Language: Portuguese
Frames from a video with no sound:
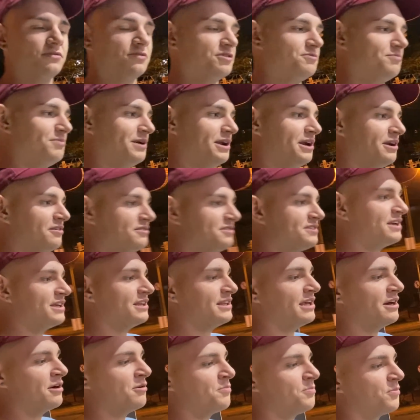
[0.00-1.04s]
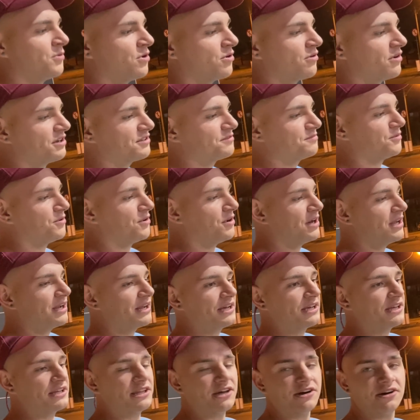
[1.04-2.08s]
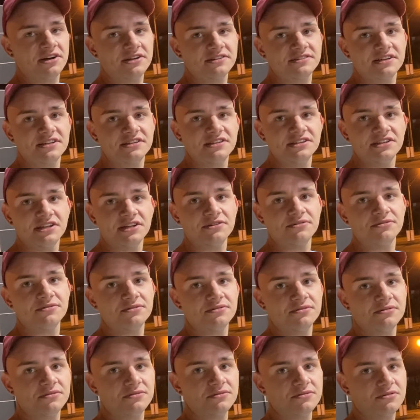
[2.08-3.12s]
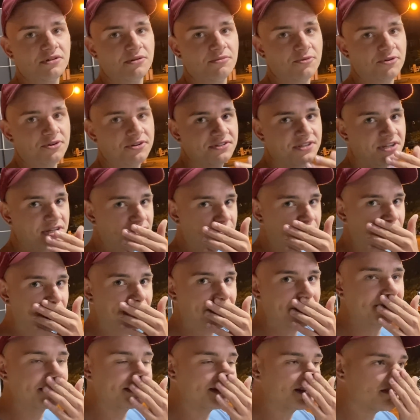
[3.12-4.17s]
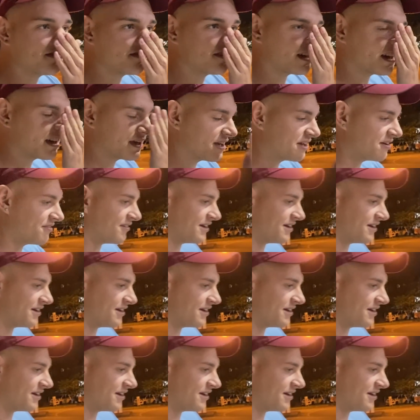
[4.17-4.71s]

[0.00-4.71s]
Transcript: Tô esperando ceder um pouco as molas e dar uma cedida no, no amortecedor pra gente ver o que, que